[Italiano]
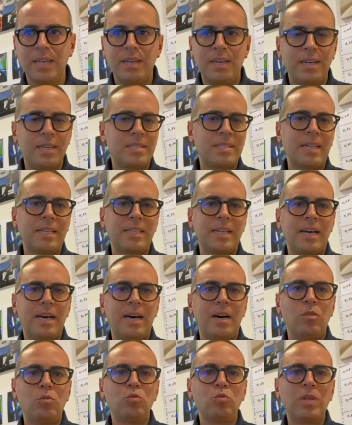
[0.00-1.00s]
È
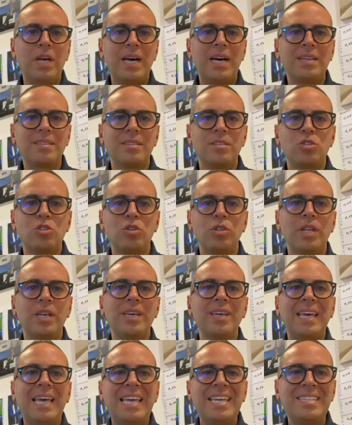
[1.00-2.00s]
stata una
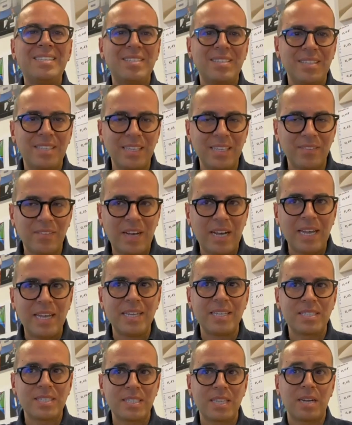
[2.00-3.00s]
sessione estiva
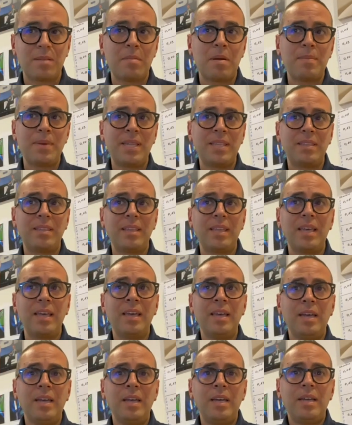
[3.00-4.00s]

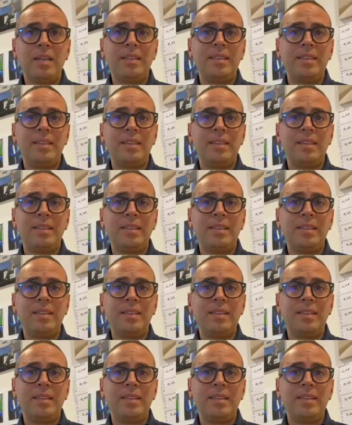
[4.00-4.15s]
estremamente